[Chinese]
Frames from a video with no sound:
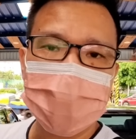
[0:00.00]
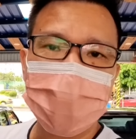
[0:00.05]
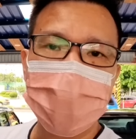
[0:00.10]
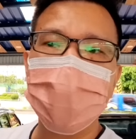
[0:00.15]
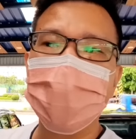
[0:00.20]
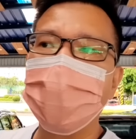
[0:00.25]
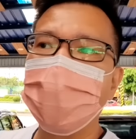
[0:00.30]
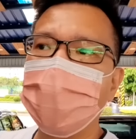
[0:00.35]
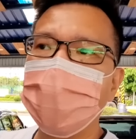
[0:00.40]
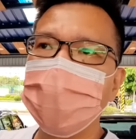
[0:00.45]
啊，
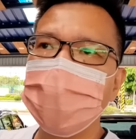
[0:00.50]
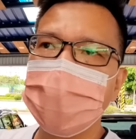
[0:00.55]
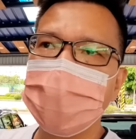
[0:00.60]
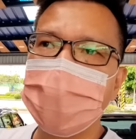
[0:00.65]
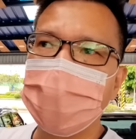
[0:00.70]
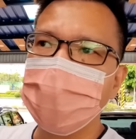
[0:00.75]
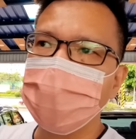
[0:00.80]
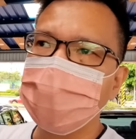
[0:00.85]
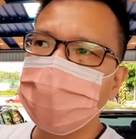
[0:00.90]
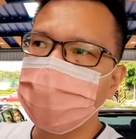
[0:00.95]
有一
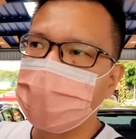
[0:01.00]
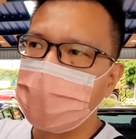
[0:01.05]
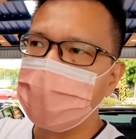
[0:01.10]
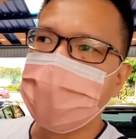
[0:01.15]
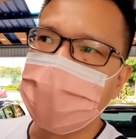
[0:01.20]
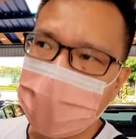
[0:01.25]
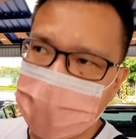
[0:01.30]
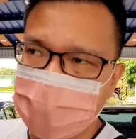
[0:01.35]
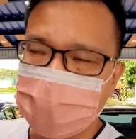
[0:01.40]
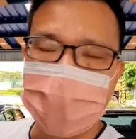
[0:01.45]
个屋主跟
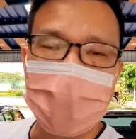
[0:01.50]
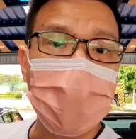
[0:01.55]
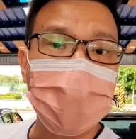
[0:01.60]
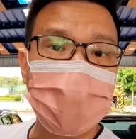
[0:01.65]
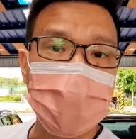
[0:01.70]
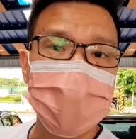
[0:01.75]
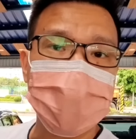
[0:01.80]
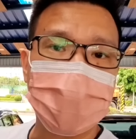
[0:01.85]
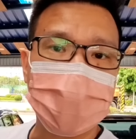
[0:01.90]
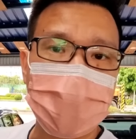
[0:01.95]
车主要
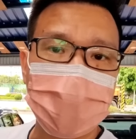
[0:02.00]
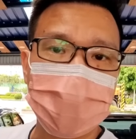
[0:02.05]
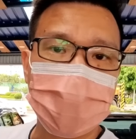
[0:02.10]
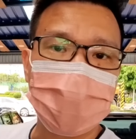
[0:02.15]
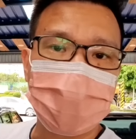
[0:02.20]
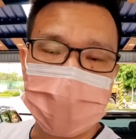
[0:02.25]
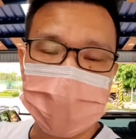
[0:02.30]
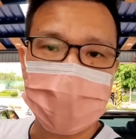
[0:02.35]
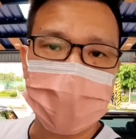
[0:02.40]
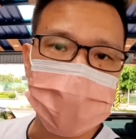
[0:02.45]
分享他们的
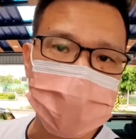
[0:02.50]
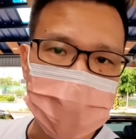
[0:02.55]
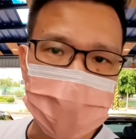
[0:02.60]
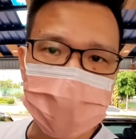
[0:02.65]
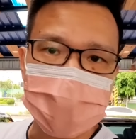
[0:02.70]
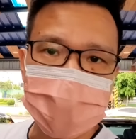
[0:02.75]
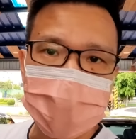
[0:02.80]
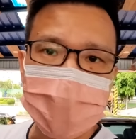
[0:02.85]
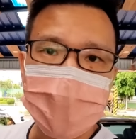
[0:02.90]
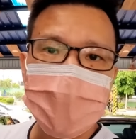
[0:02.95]
房子跟车
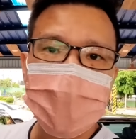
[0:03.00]
子，